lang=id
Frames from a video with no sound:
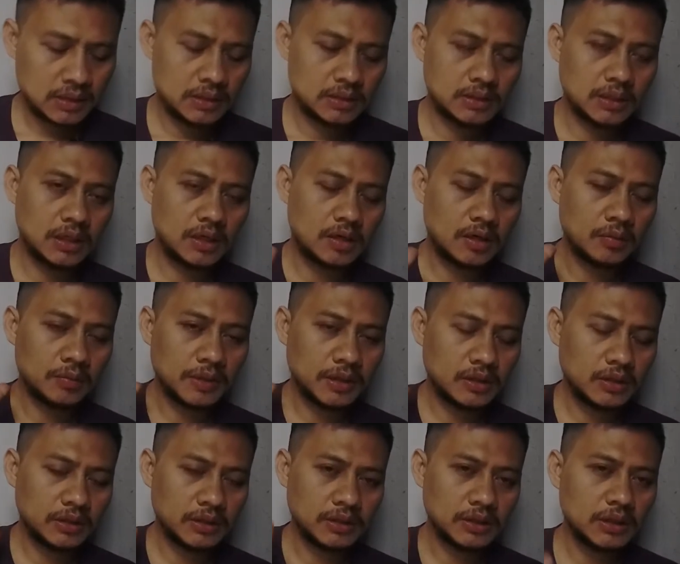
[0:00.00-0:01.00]
Dan
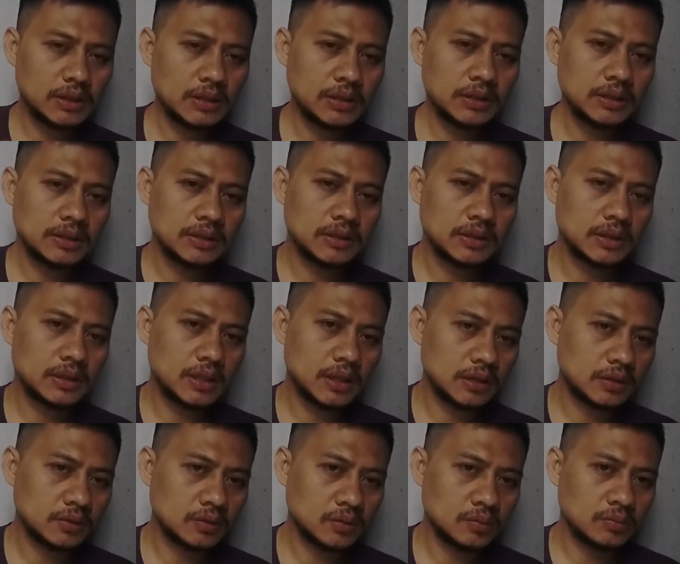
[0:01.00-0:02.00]
komedo ini
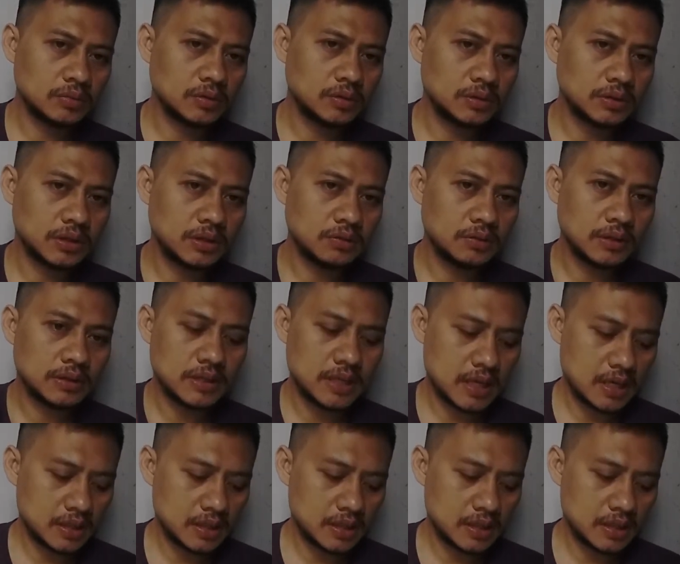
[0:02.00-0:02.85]
tidak tumbuh di wajah